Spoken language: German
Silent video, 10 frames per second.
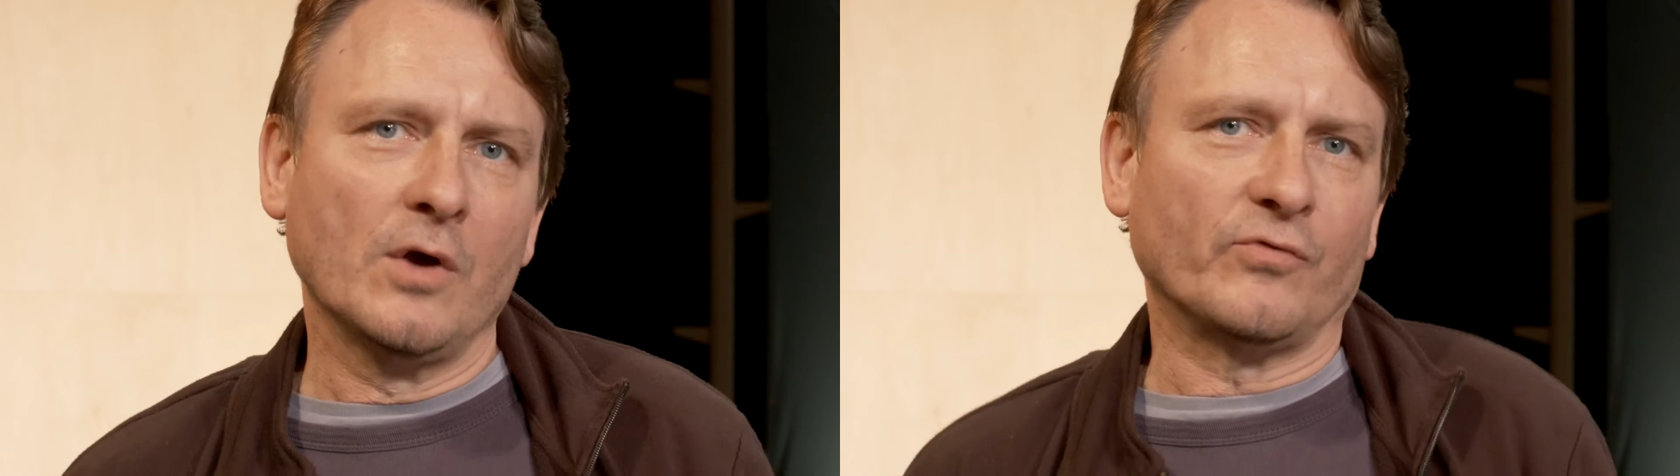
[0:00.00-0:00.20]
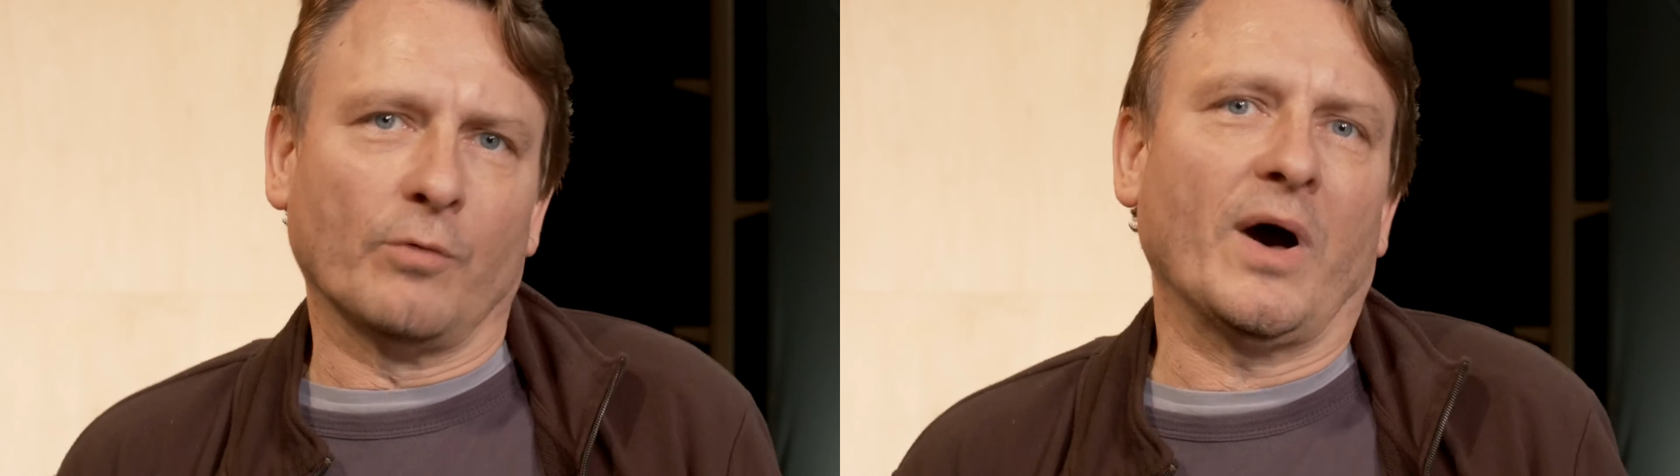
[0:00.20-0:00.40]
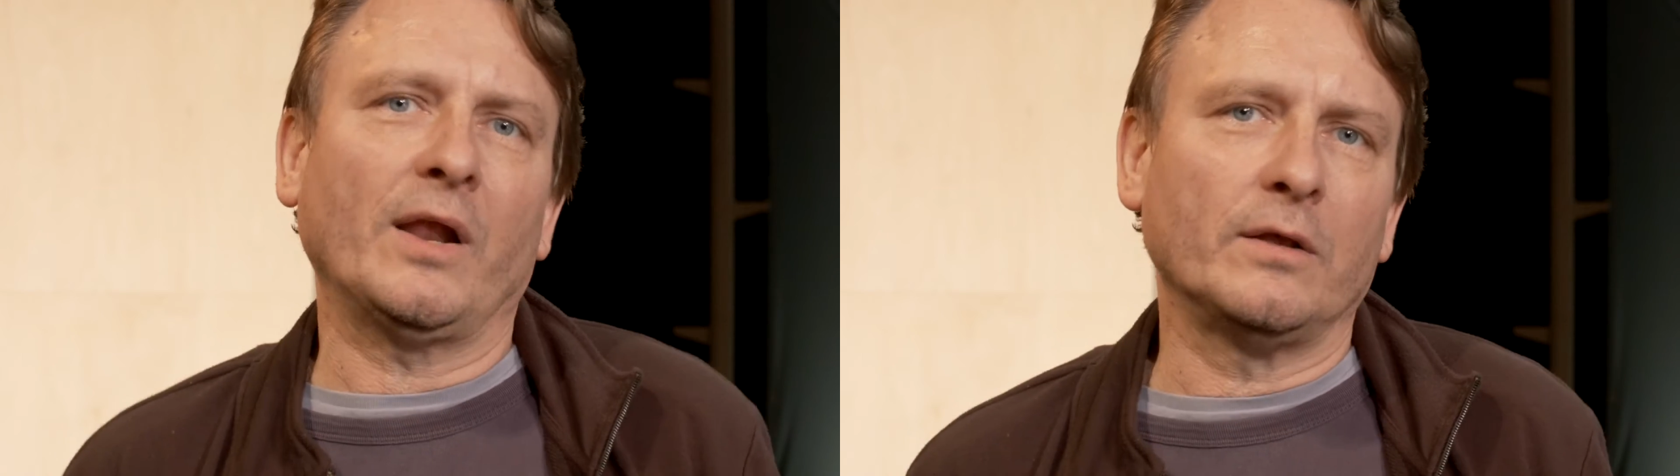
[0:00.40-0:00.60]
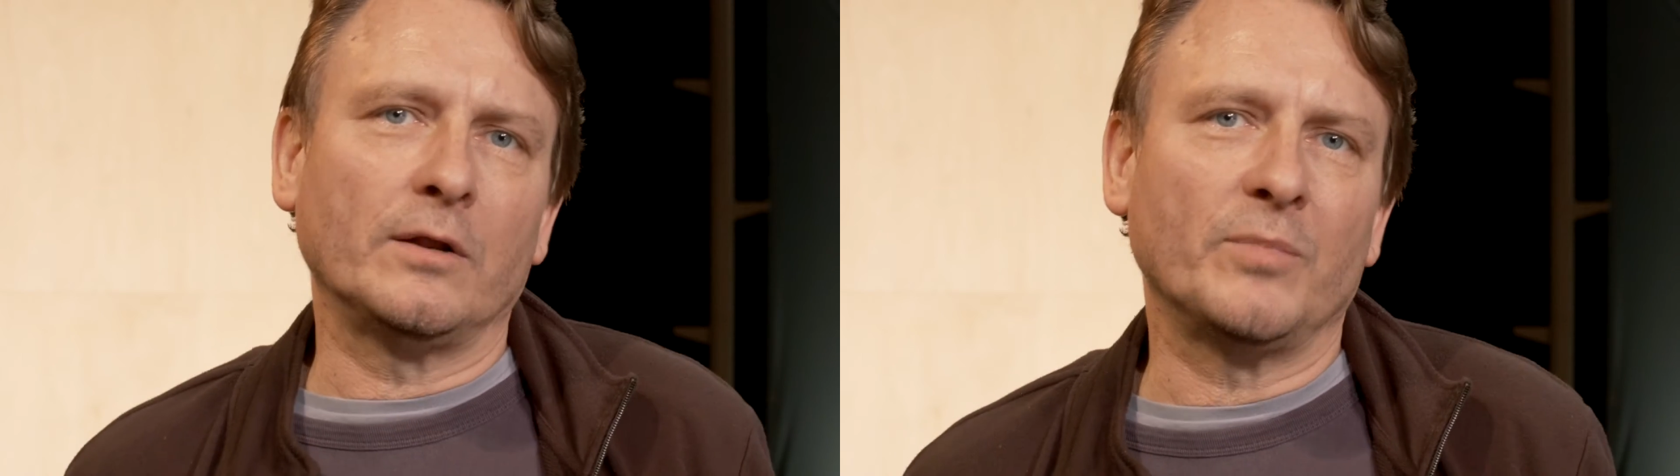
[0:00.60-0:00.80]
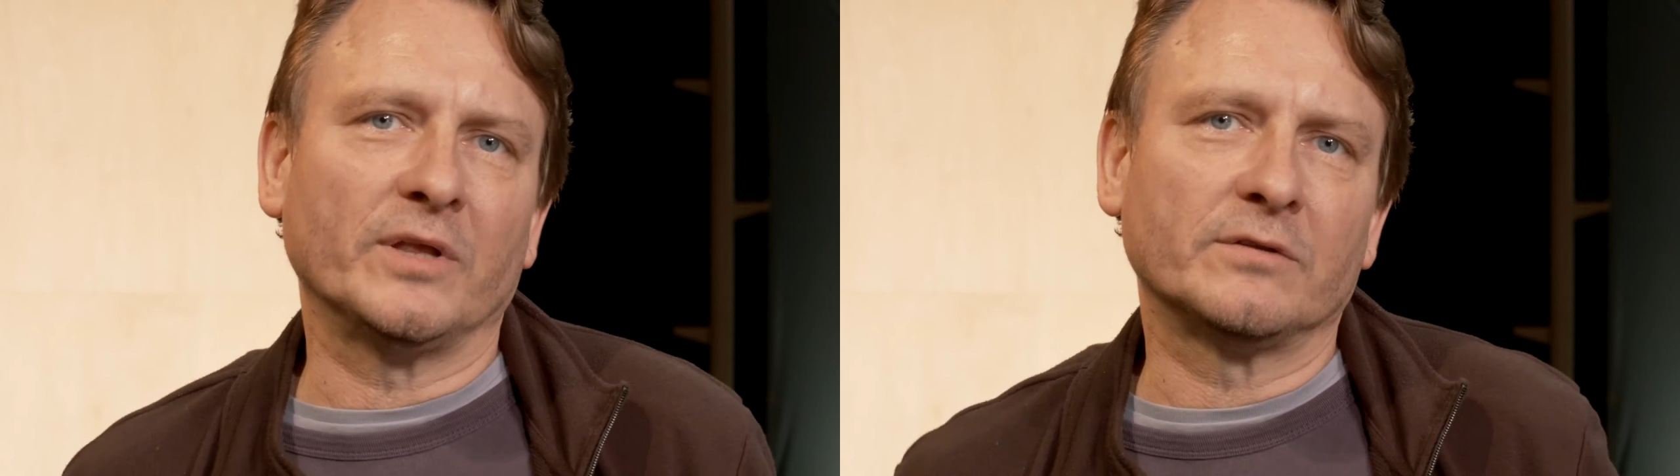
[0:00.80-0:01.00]
formale
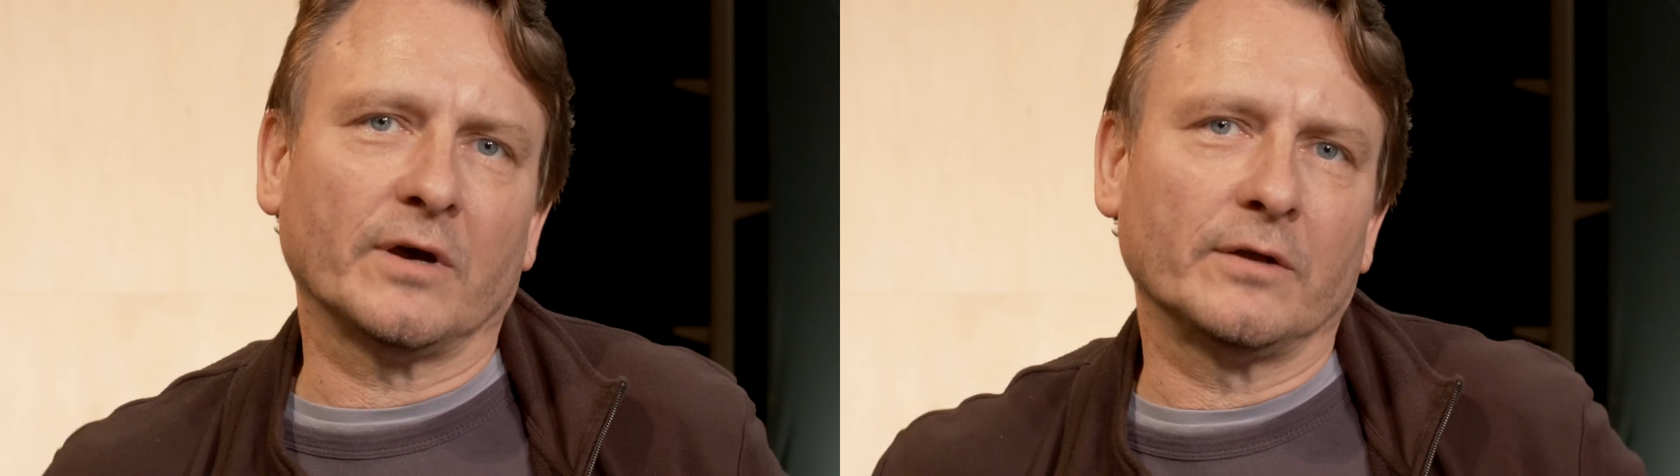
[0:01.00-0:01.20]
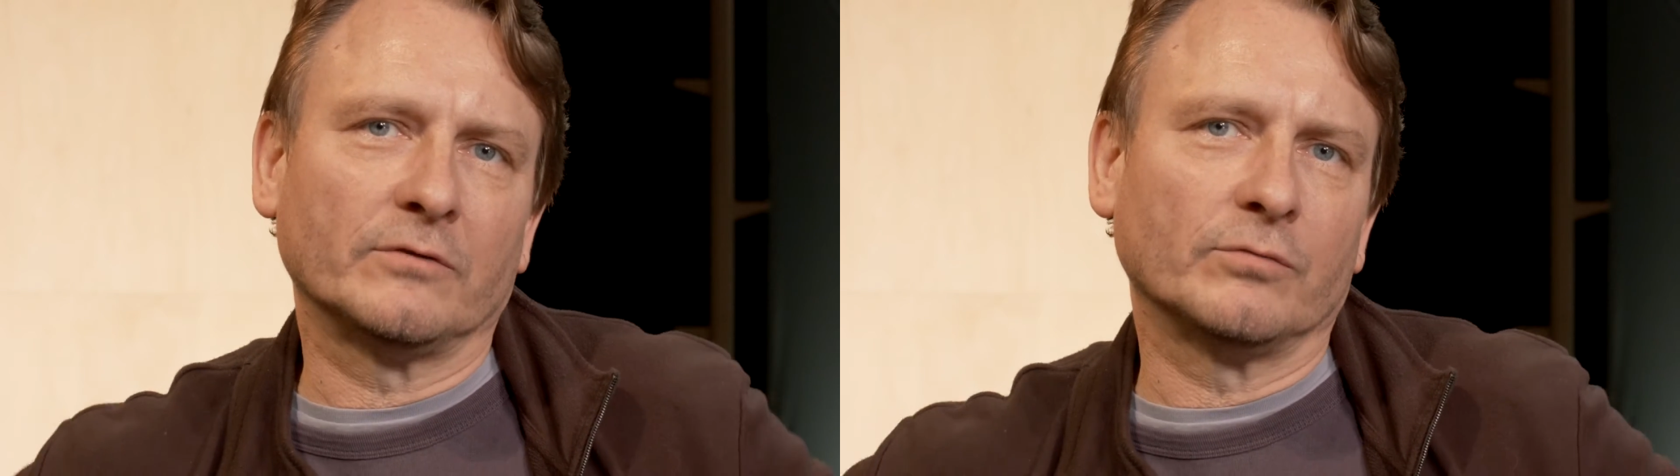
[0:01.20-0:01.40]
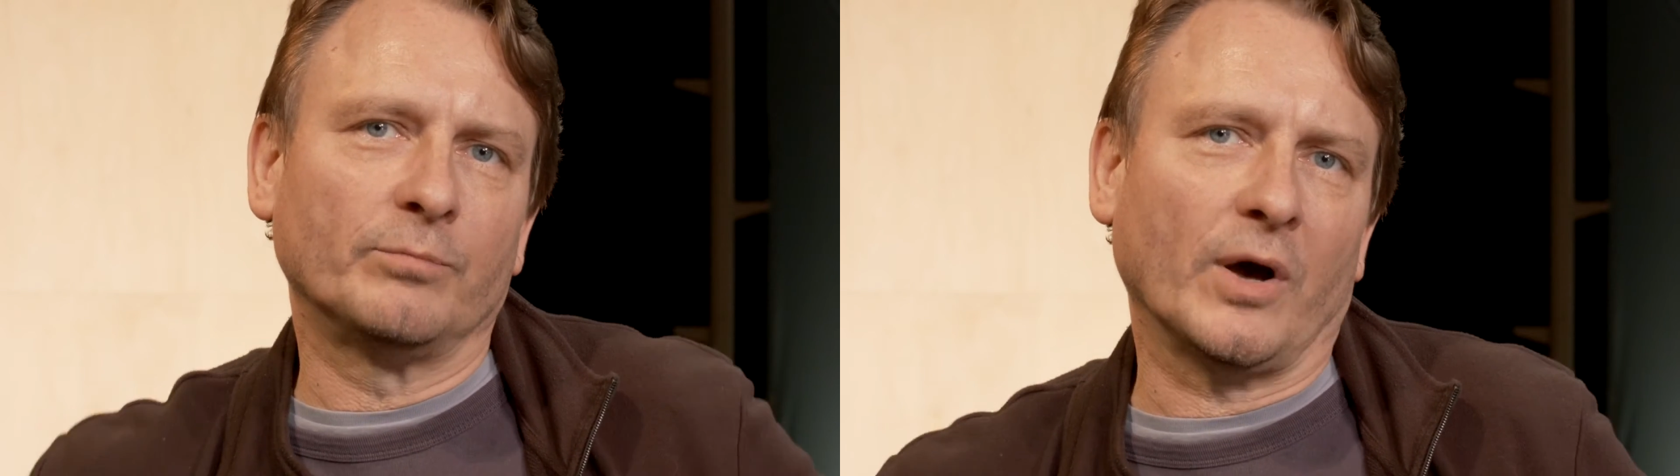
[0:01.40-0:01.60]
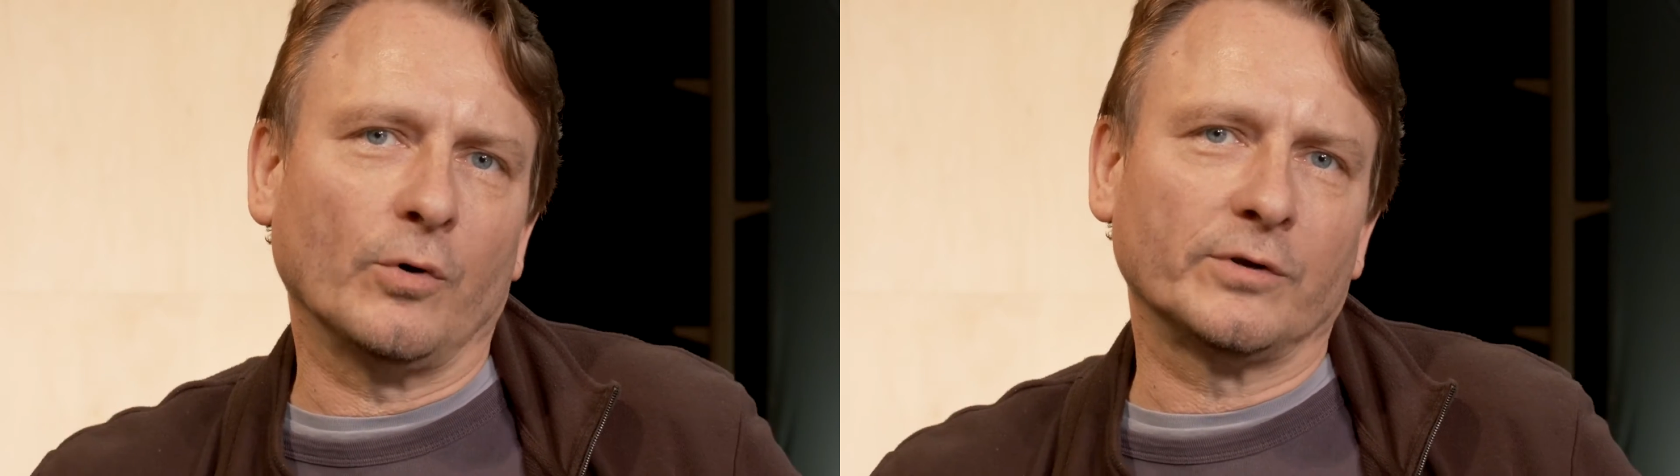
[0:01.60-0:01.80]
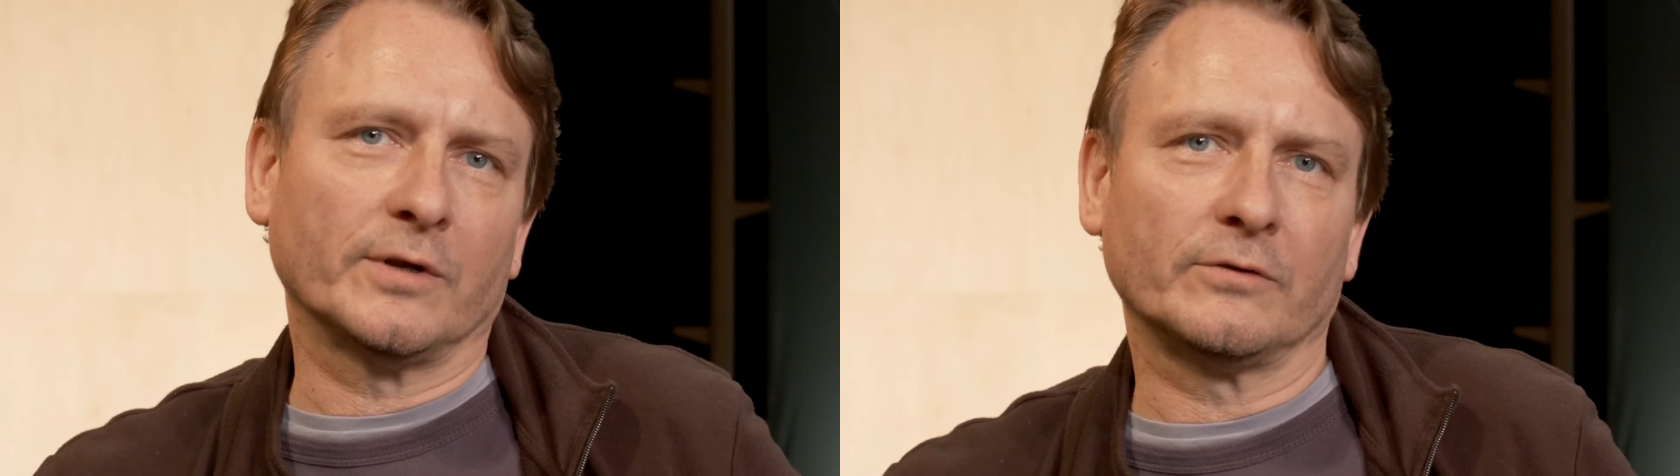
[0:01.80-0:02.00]
Elemente einzubauen,